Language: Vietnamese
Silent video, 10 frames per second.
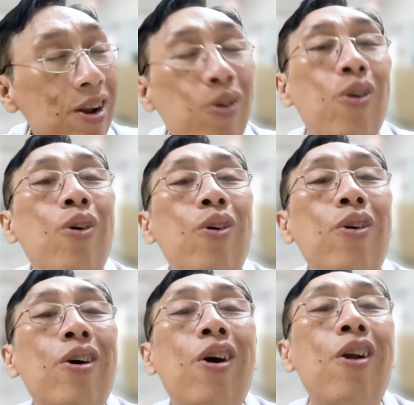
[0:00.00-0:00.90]
luôn
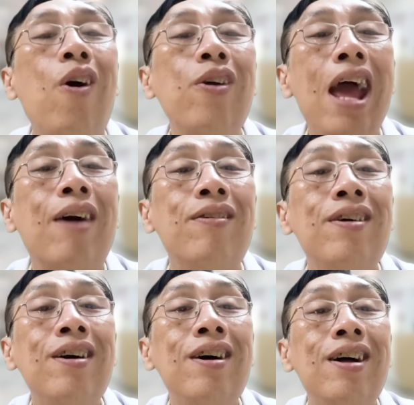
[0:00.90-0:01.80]
luôn có đổi nhau
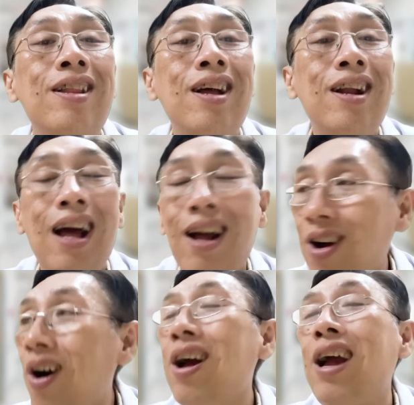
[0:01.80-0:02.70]
tức là
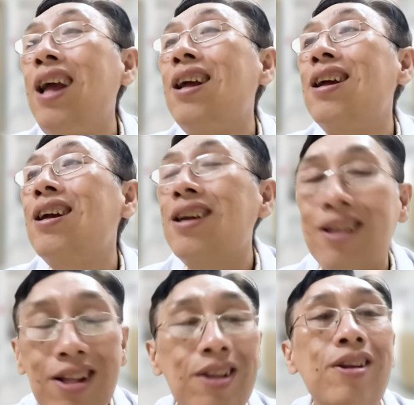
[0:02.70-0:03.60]
có cái
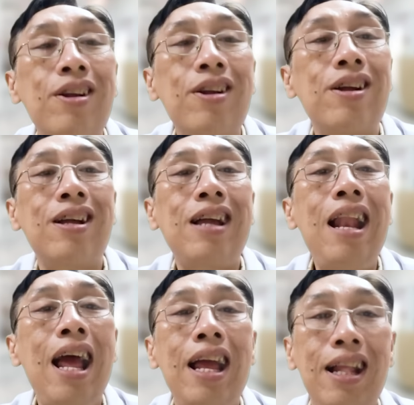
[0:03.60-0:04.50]
cái
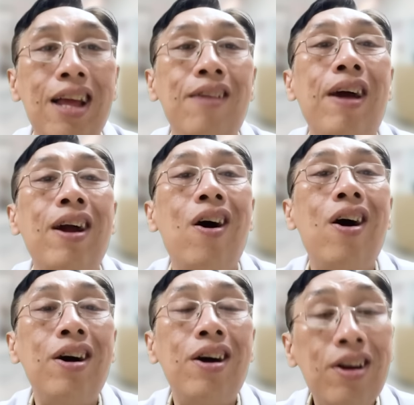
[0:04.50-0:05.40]
này thì phải
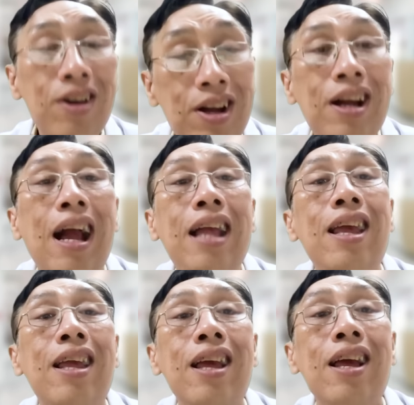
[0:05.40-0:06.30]
có cái
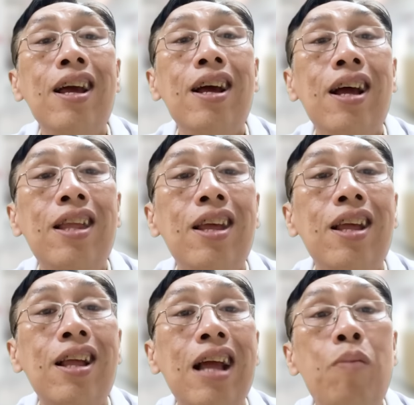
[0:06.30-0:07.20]
gì
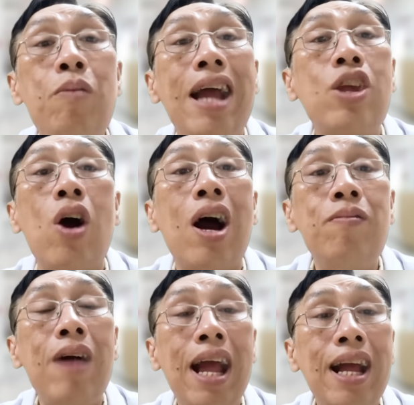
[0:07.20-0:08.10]
thì không ai cho
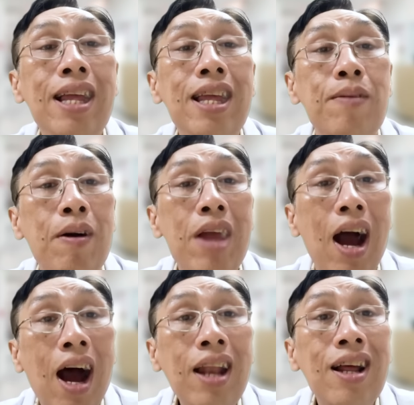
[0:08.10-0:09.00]
không ai cái gì bao
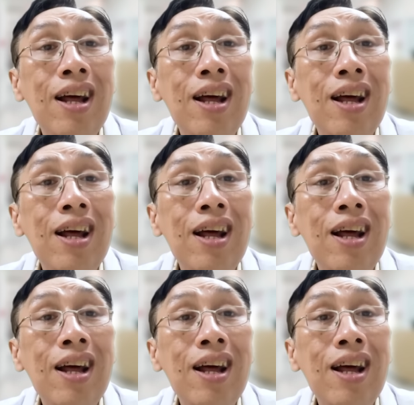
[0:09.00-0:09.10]
giờ hết